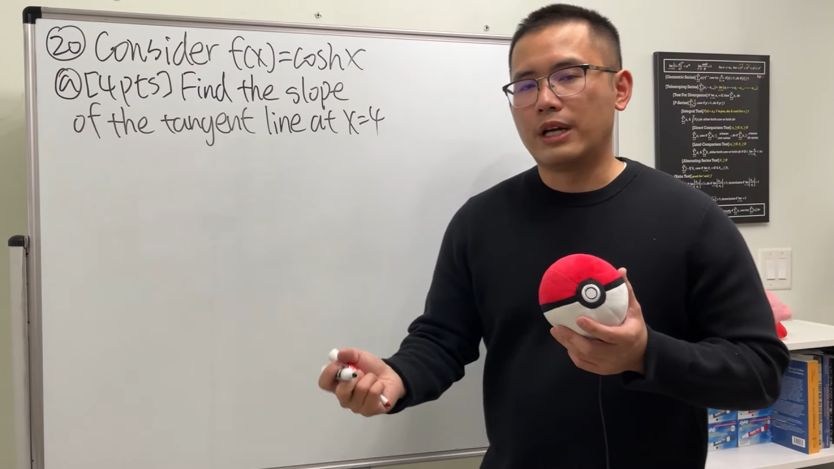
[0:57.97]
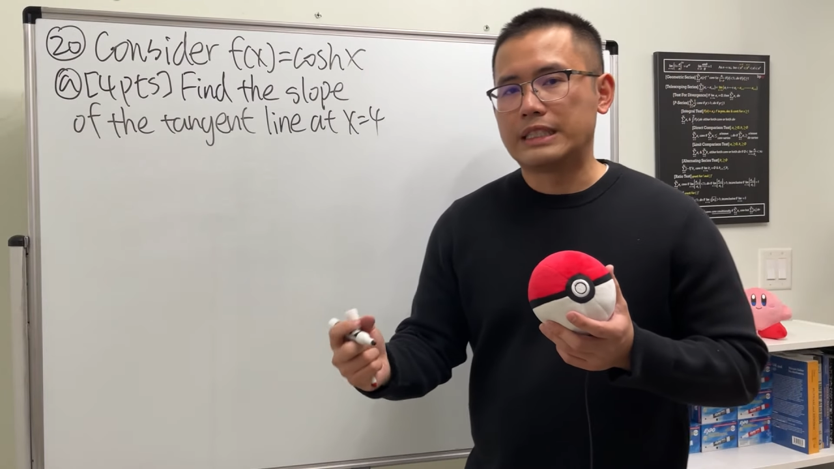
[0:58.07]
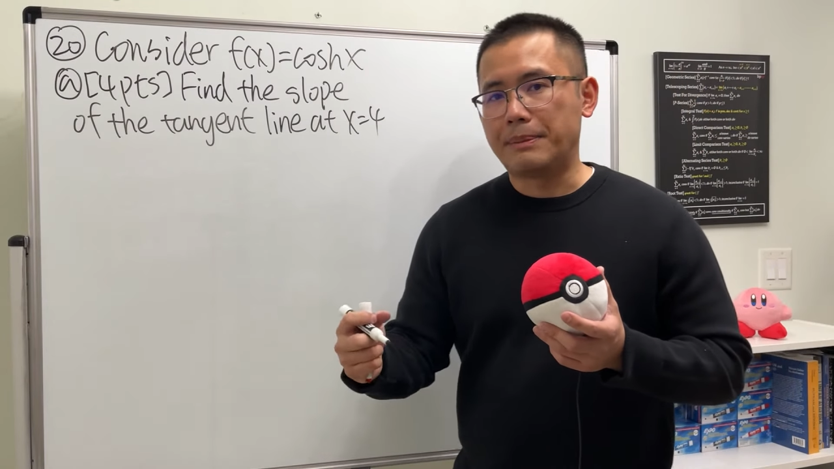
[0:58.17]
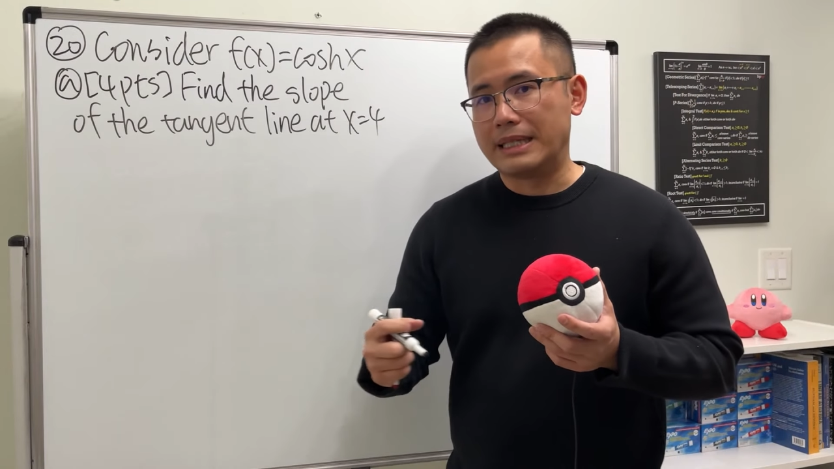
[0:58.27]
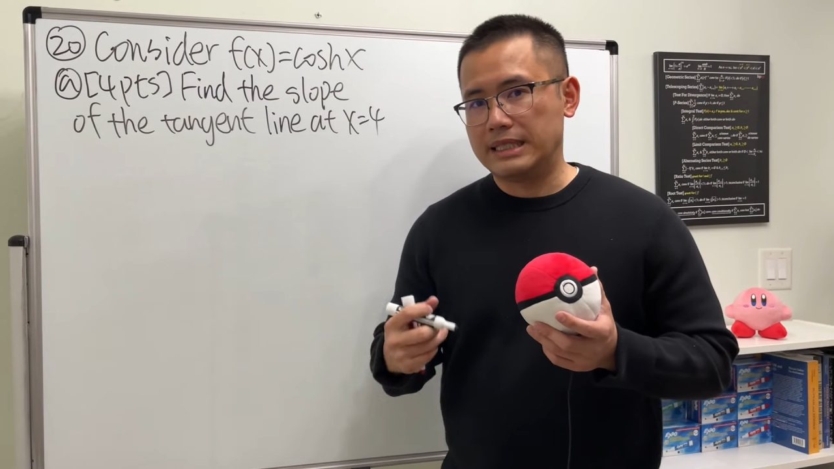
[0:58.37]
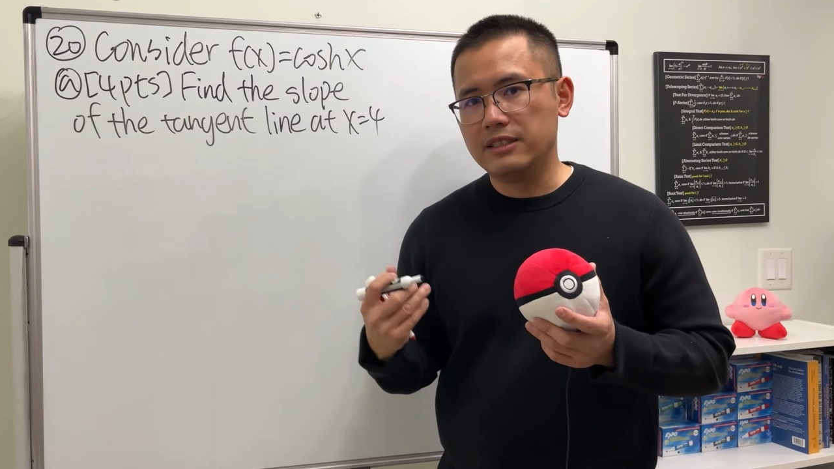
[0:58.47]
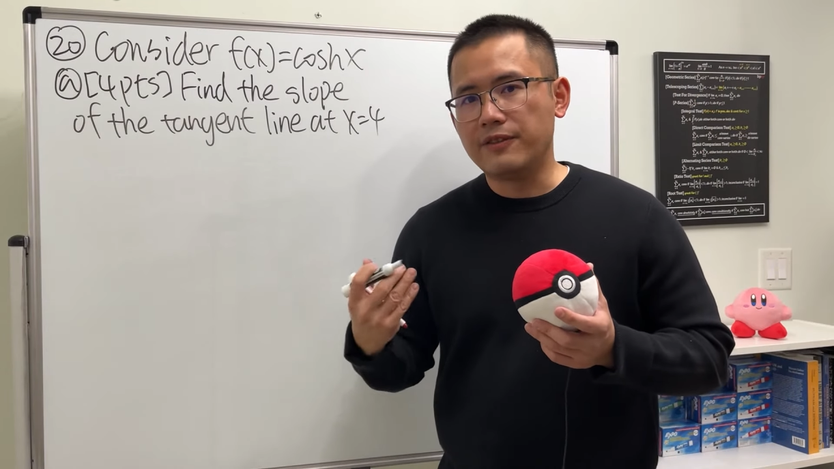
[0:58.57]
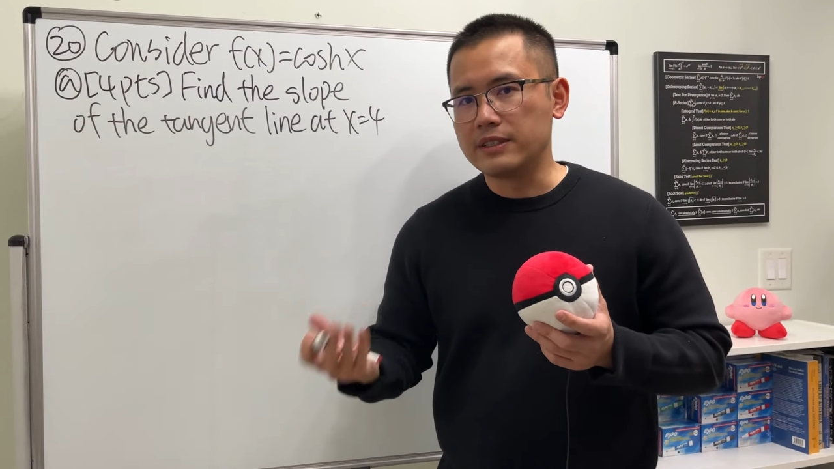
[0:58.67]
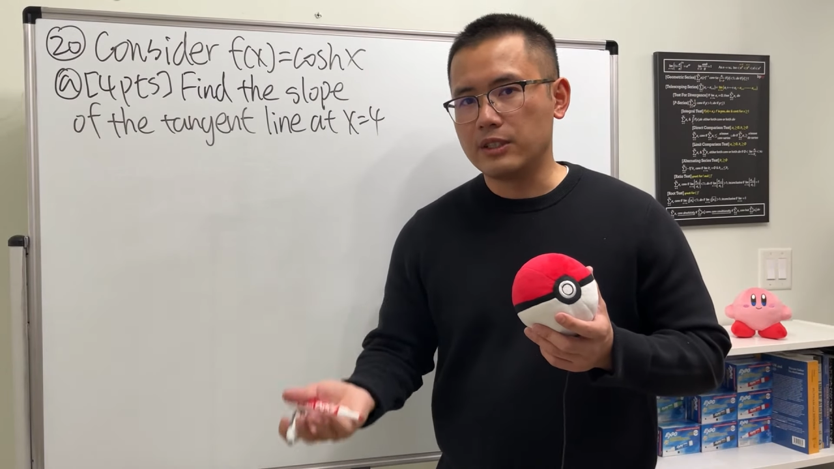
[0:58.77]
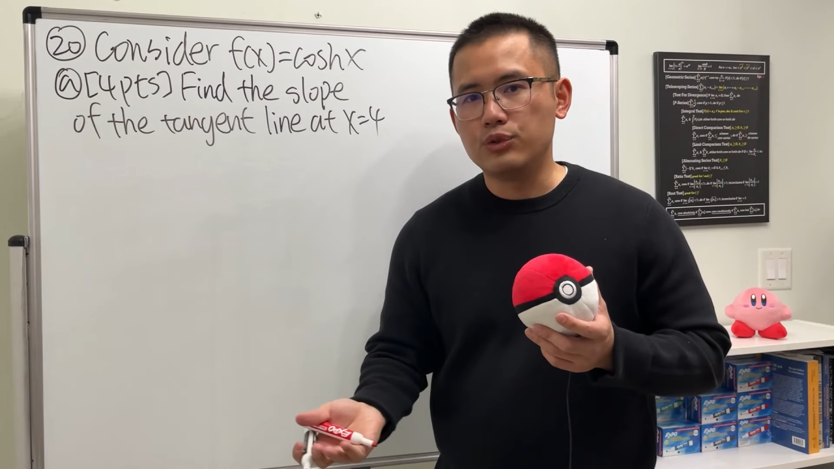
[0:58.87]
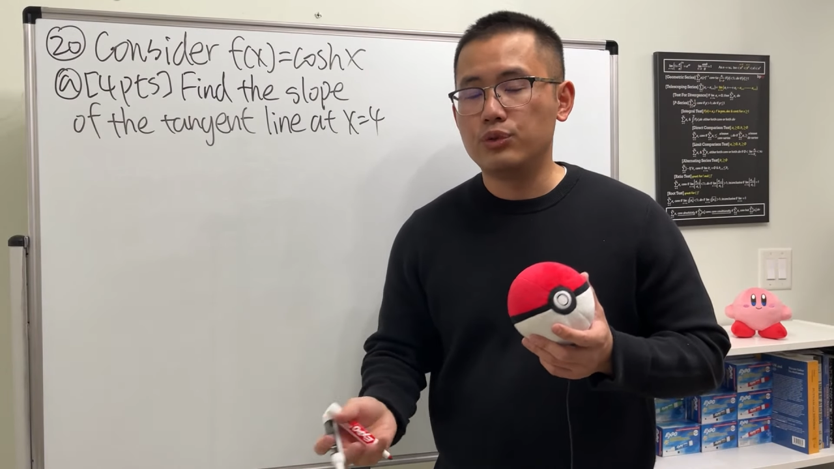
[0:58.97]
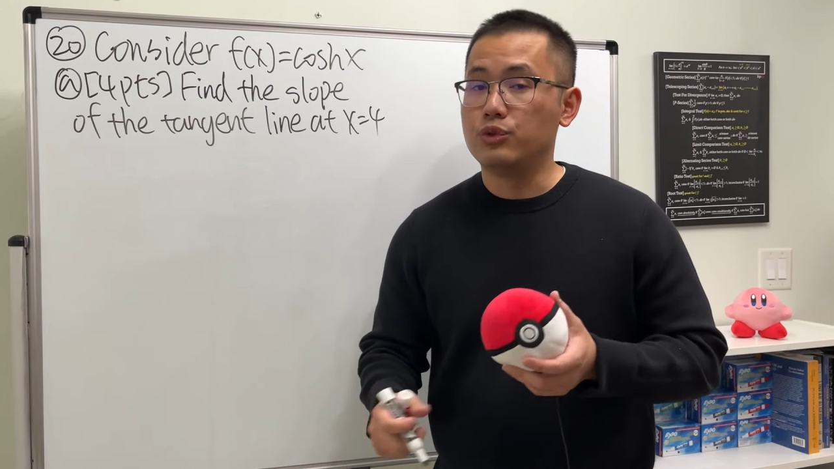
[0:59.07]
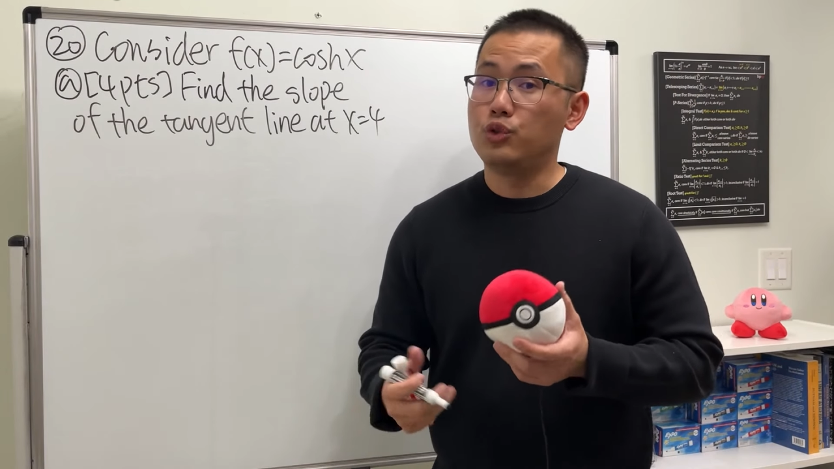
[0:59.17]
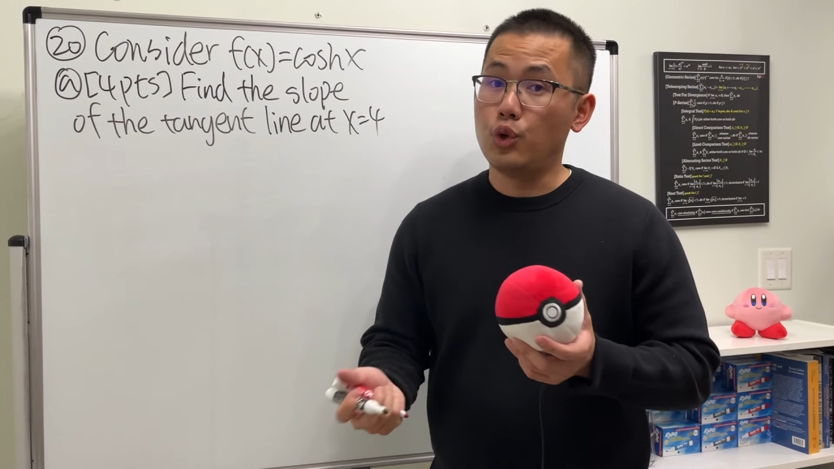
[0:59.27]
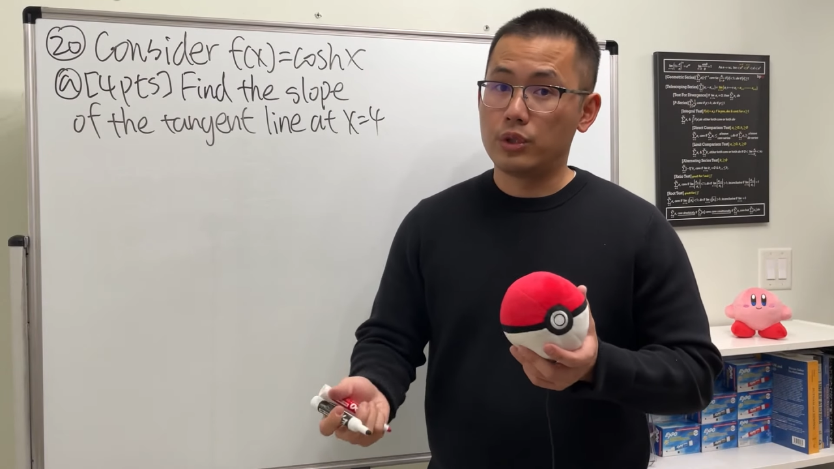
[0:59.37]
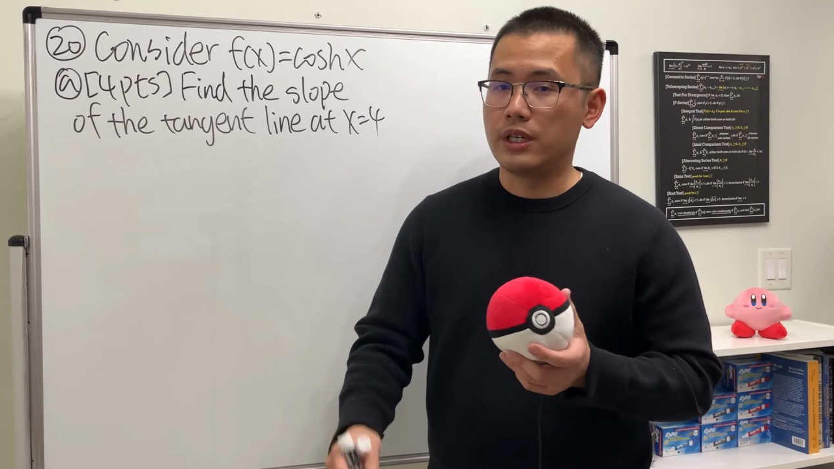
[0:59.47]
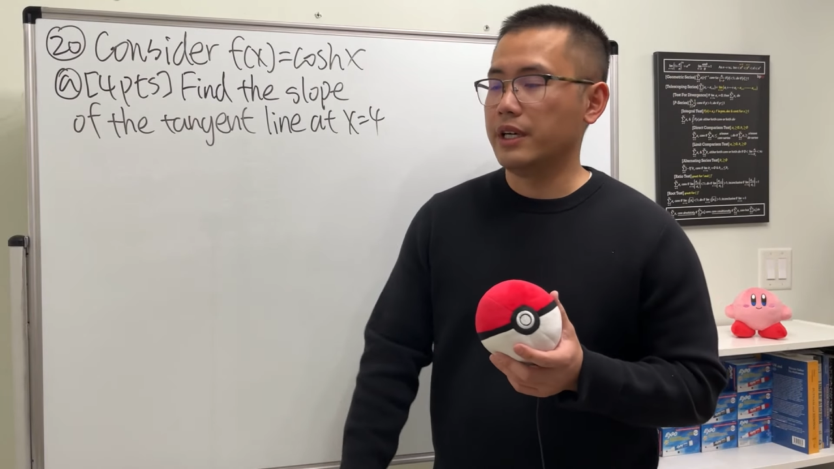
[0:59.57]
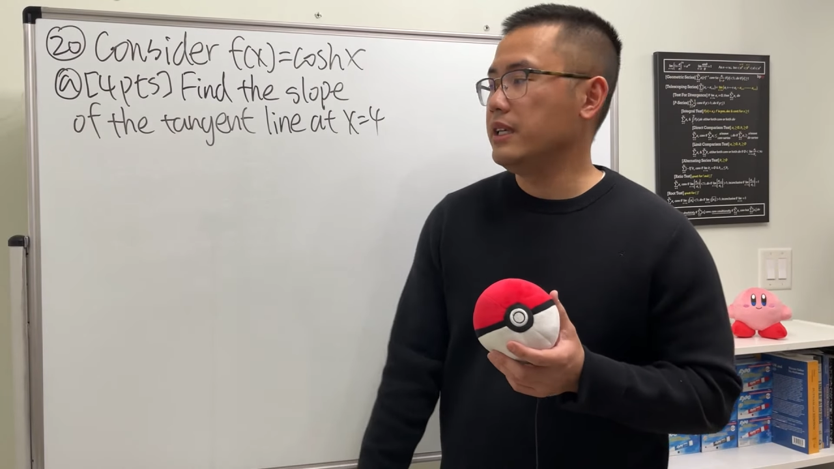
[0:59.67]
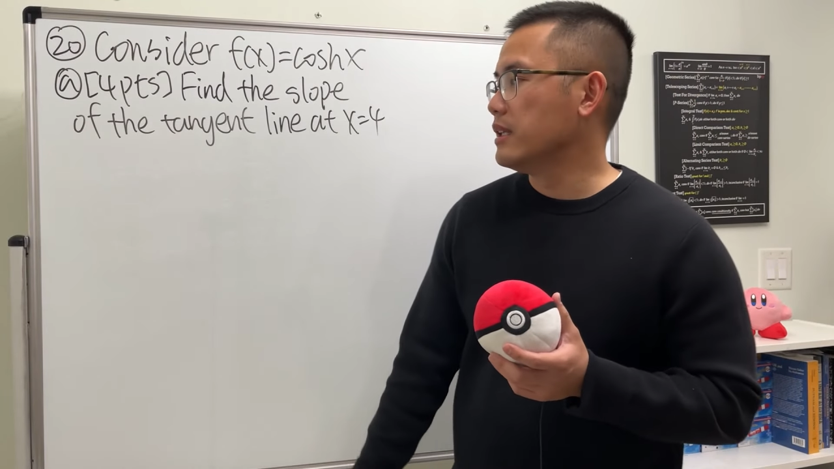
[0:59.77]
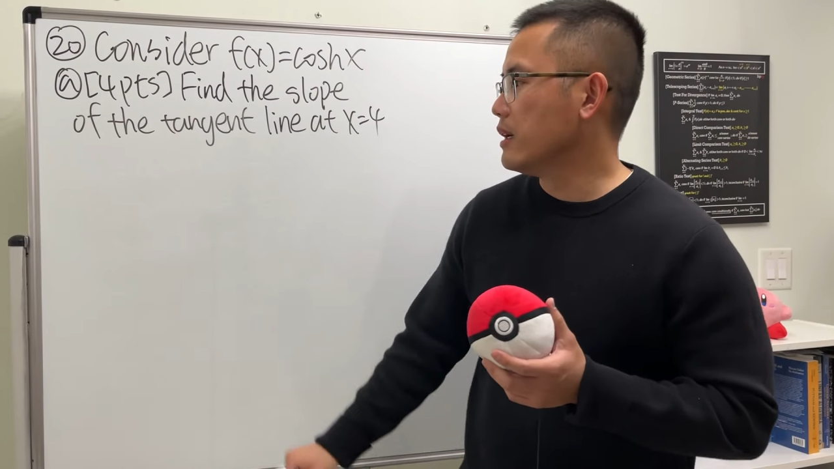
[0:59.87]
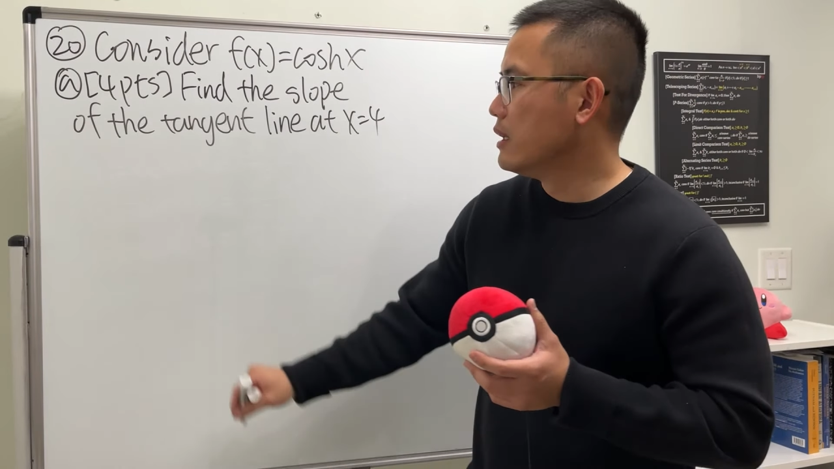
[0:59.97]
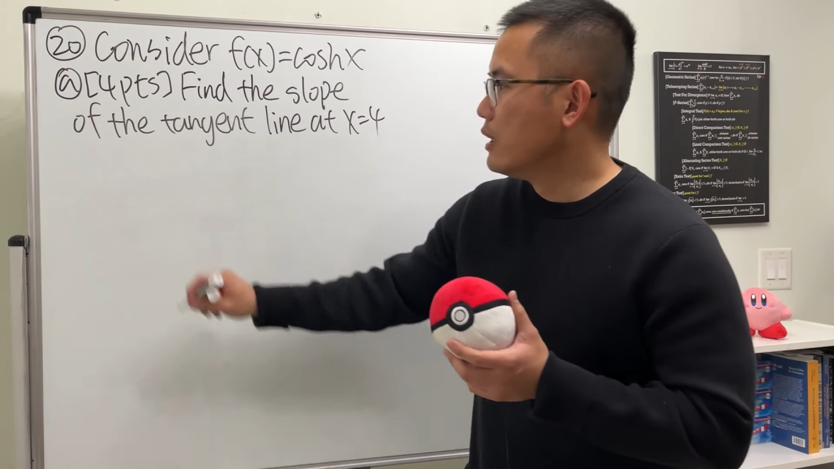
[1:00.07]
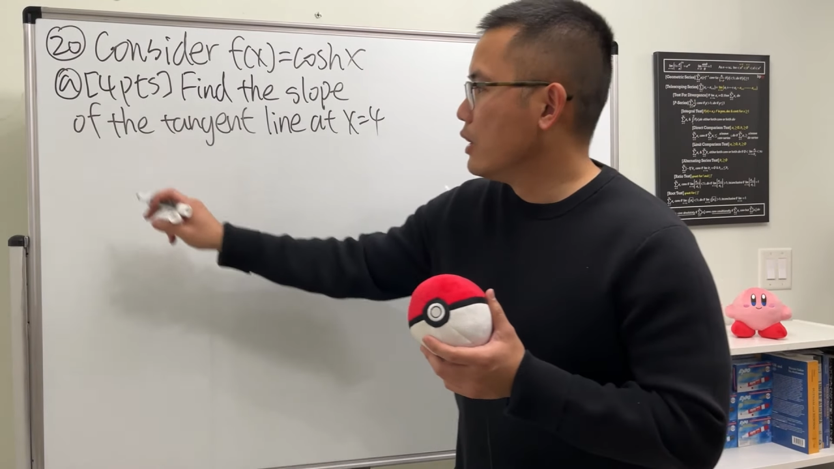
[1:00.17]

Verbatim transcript: 然后再把四放进去就可以了。